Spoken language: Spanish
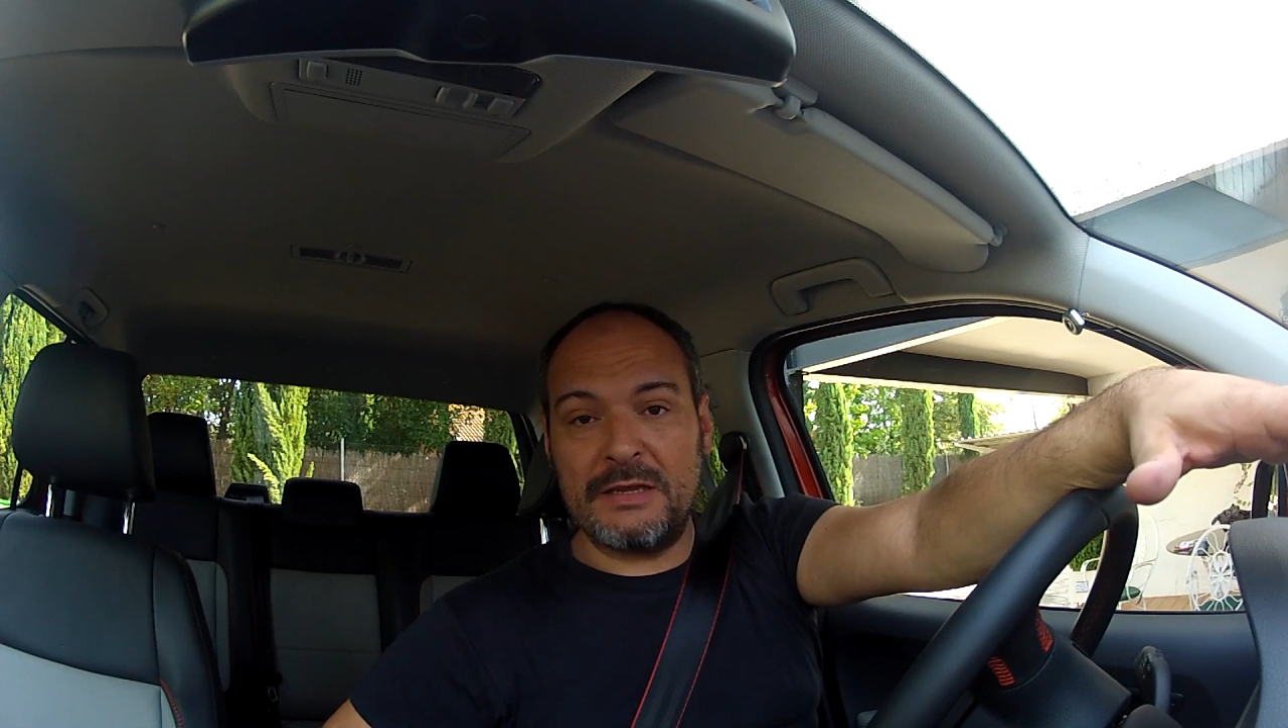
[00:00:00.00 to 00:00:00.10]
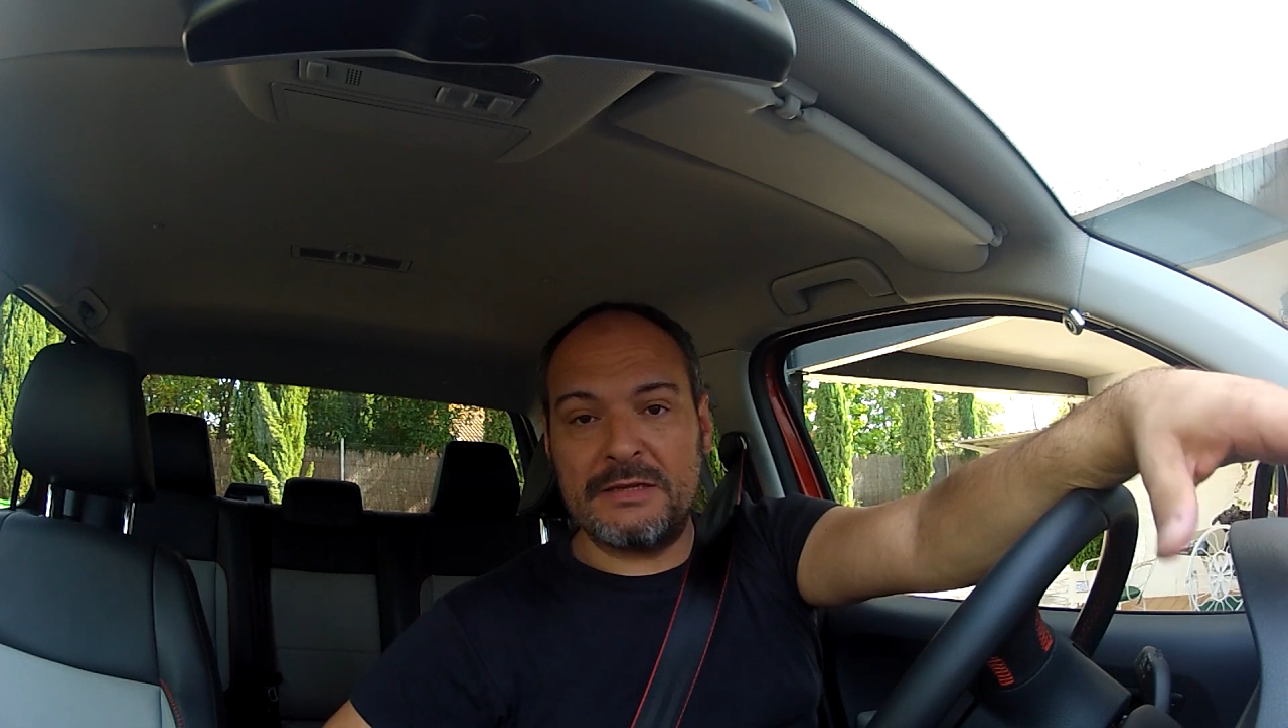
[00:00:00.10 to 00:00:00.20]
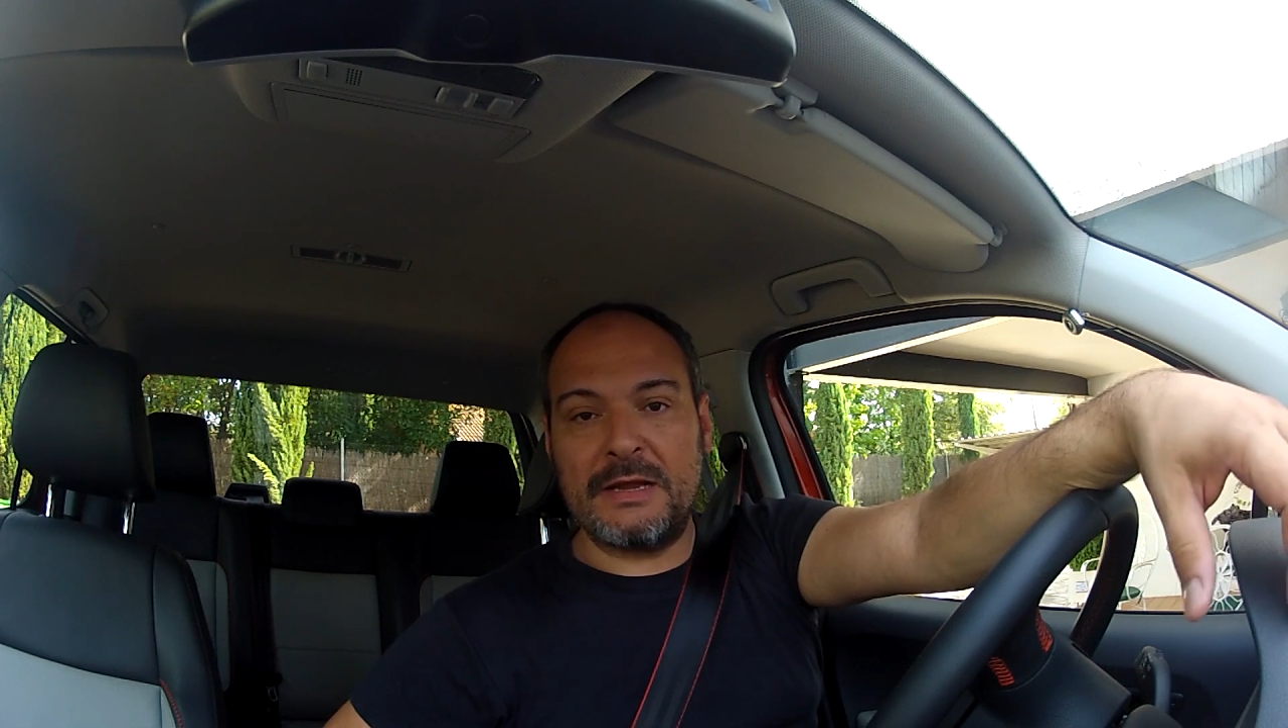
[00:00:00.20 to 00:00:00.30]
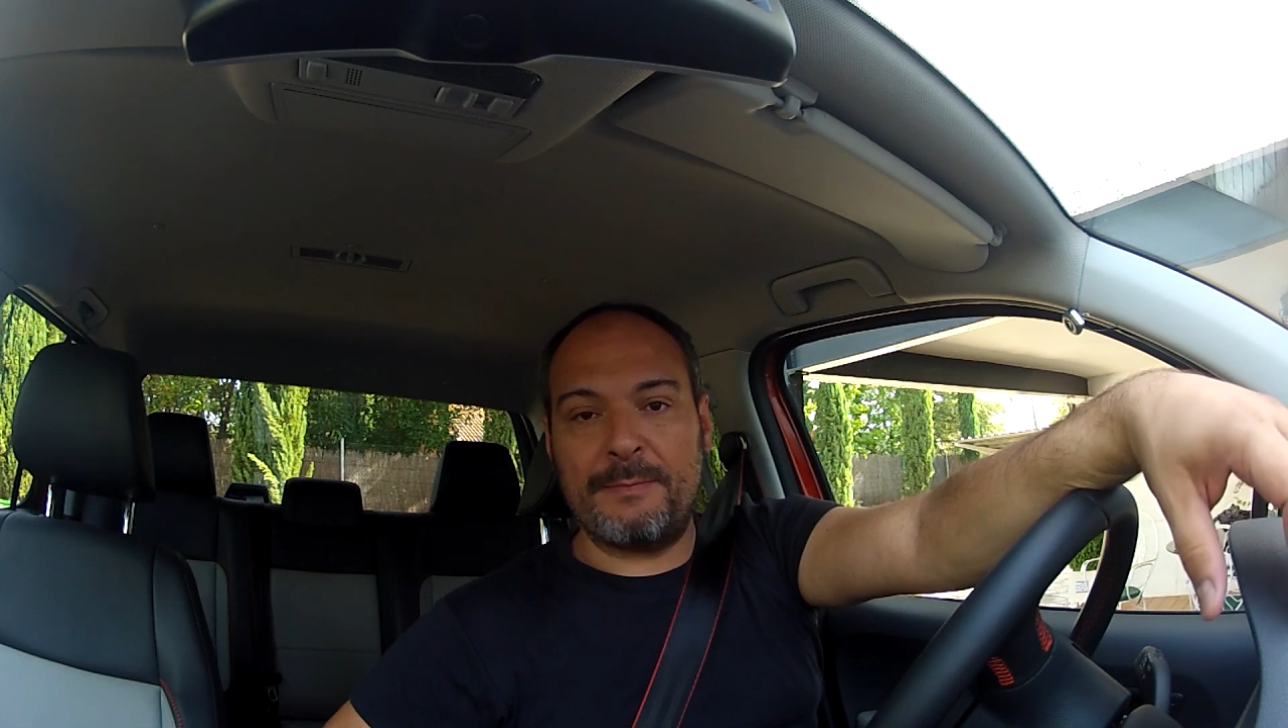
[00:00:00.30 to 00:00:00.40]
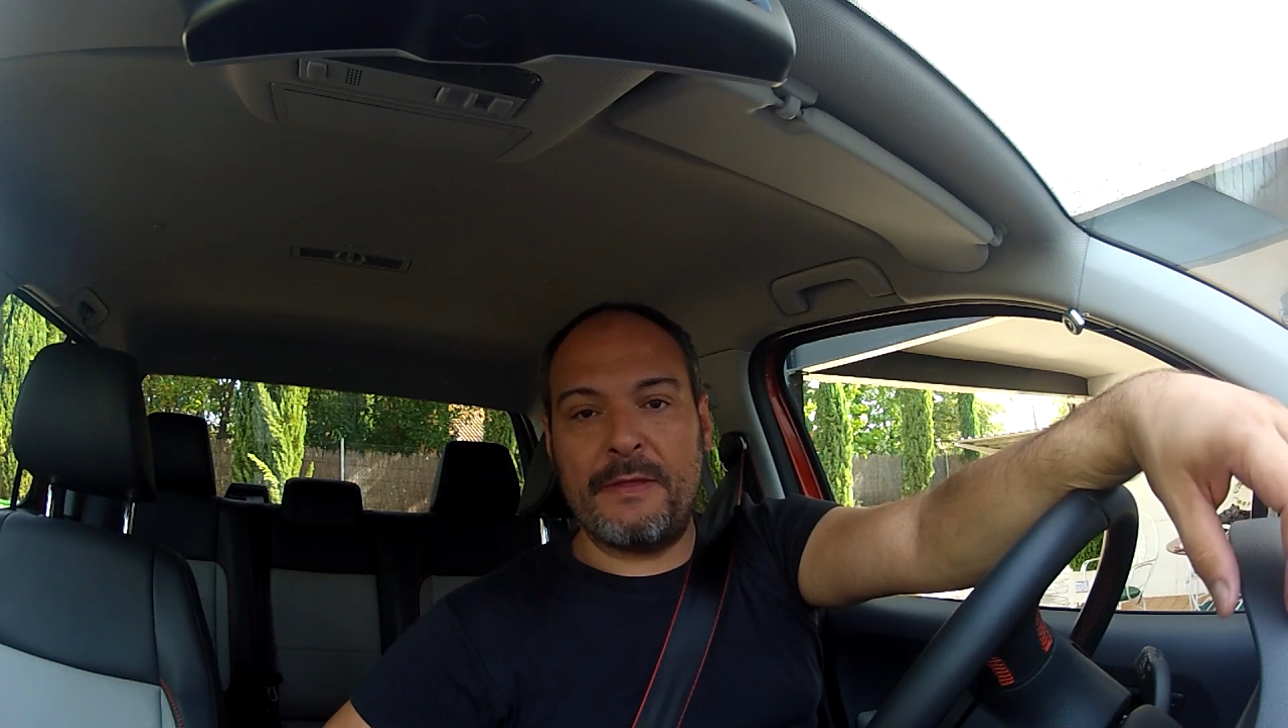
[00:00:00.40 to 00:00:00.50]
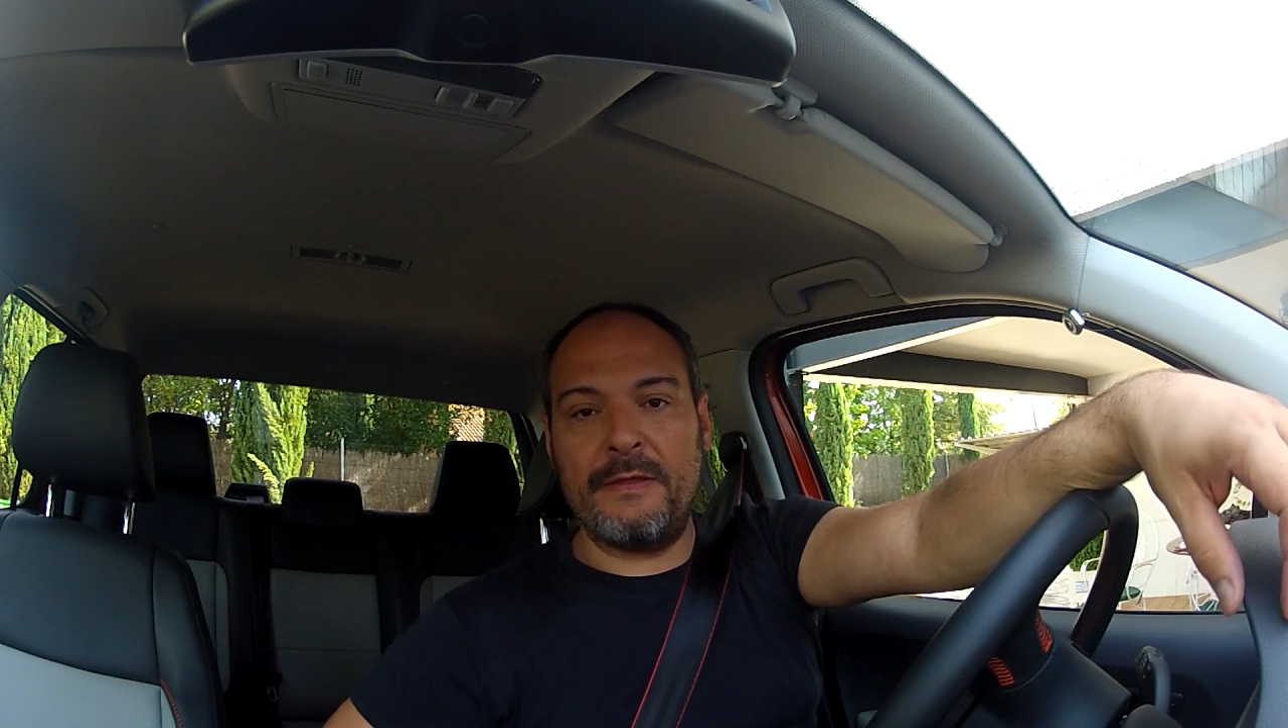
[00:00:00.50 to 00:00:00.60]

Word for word: es capaz